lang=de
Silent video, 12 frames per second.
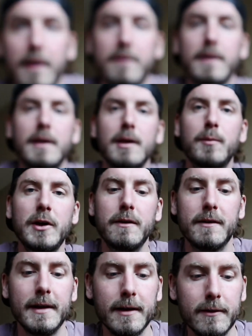Das sind die
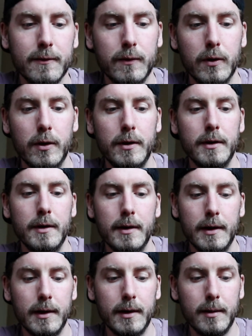Beats X von,
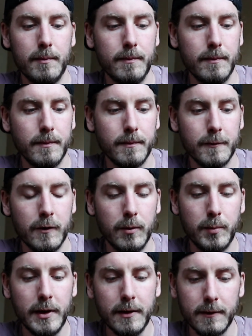ähm,
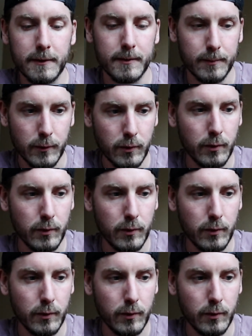von Beats.